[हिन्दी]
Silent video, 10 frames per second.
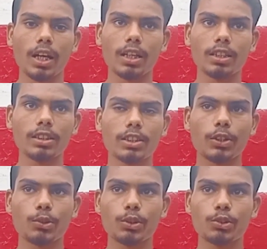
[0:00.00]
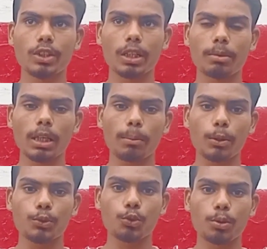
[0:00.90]
एंड इस ट्रिक को यूज करने के बाद
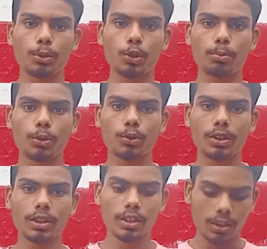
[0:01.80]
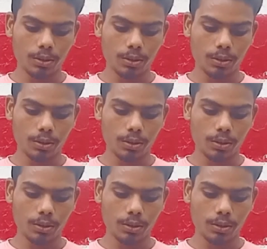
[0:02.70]
आपका शॉर्ट वीडियो बहुत ही